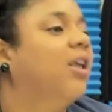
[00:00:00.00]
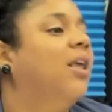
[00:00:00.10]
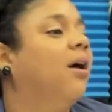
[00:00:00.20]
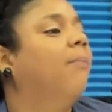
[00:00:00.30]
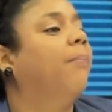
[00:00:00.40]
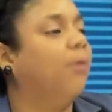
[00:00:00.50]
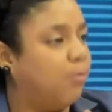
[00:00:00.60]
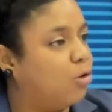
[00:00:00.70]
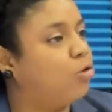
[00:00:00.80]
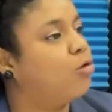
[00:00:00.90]
que llegue por
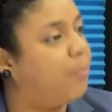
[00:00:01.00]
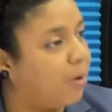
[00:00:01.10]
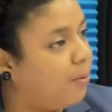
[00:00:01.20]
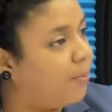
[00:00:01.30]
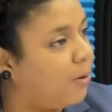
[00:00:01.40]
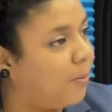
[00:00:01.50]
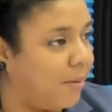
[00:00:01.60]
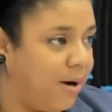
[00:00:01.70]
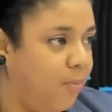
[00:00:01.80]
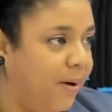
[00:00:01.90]
motus propio
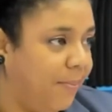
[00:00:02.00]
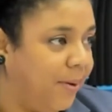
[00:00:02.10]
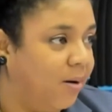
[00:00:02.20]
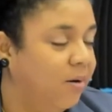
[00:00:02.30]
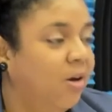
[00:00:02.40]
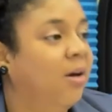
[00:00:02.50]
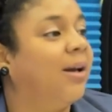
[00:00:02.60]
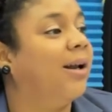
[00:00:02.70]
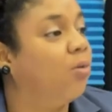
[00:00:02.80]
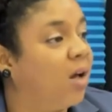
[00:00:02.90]
mamá o papá.
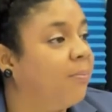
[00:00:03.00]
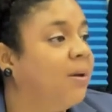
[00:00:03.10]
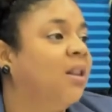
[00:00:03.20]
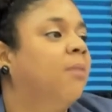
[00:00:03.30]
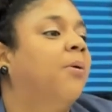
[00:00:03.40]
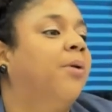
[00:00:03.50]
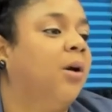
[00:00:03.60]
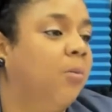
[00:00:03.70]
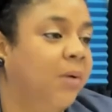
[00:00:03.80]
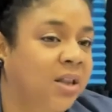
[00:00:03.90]
Regularmente es por
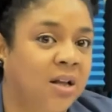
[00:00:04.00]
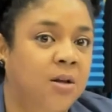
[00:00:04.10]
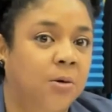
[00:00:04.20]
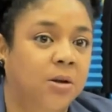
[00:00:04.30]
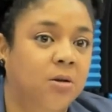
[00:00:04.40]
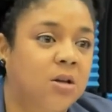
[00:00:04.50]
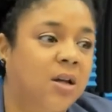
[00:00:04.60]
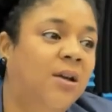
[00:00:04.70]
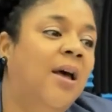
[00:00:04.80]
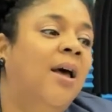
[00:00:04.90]
recomendación.
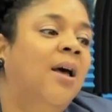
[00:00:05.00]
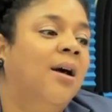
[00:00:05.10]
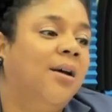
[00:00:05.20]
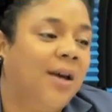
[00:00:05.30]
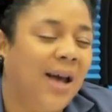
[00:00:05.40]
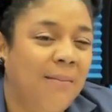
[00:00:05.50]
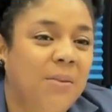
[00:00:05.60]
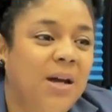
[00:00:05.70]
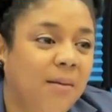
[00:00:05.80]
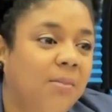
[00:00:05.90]
Entonces, es
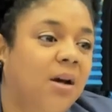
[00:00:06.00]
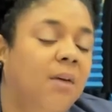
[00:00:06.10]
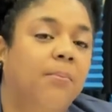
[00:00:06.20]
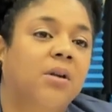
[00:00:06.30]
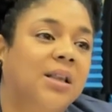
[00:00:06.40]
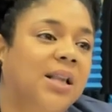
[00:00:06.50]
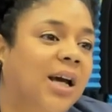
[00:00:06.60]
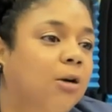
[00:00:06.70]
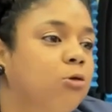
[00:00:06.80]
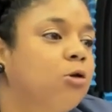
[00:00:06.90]
bien bien importante
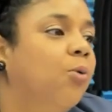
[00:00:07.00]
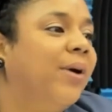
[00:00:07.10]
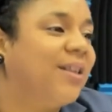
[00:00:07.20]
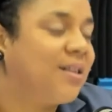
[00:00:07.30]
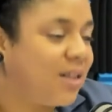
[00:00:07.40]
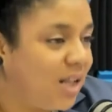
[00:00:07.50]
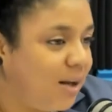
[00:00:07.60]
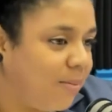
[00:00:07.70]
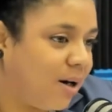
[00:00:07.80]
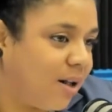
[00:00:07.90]
que no
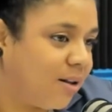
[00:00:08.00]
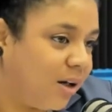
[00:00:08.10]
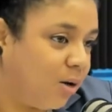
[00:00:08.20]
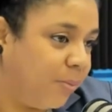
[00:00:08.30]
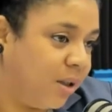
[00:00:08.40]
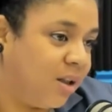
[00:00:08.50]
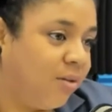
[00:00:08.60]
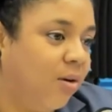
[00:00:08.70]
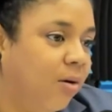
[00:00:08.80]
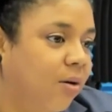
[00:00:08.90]
subestimen las
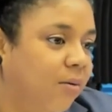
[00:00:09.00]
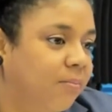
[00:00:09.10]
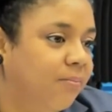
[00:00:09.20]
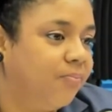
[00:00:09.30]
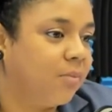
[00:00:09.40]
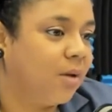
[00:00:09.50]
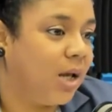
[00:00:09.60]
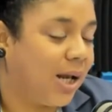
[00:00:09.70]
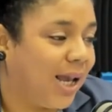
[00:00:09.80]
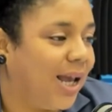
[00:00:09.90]
recomendaciones,
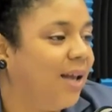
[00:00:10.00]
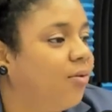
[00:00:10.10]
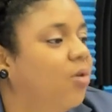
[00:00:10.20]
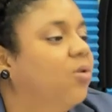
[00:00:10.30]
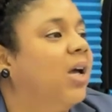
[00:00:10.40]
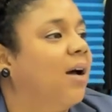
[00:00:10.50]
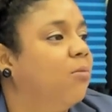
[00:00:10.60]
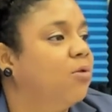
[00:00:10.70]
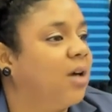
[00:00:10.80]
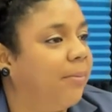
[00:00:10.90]
que es donde hay
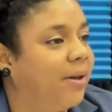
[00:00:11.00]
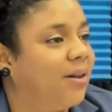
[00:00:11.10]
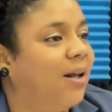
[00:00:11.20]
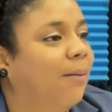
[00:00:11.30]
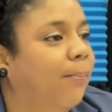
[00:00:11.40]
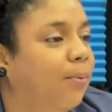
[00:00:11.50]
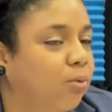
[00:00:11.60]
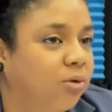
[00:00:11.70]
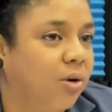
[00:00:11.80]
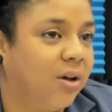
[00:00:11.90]
muchas veces el
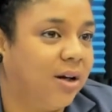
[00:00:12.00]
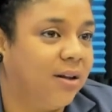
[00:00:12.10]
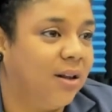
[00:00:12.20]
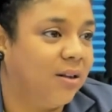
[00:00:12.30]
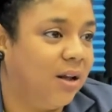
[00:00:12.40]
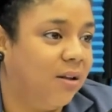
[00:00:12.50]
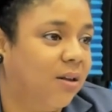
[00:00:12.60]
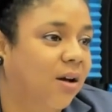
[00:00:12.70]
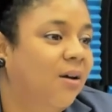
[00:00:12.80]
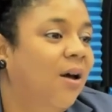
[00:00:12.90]
punto de
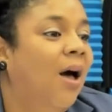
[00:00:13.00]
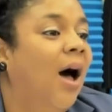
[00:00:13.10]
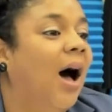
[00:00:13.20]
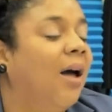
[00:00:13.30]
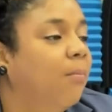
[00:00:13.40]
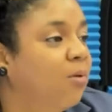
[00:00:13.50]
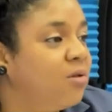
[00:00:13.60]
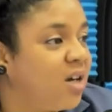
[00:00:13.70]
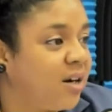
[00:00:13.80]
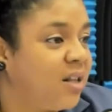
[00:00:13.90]
resistencia hay
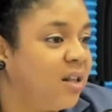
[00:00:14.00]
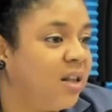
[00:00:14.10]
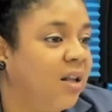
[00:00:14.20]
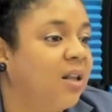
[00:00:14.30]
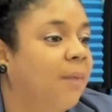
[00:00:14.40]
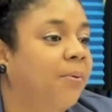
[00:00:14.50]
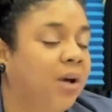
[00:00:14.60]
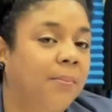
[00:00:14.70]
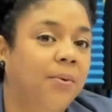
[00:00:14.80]
mucha resistencia porque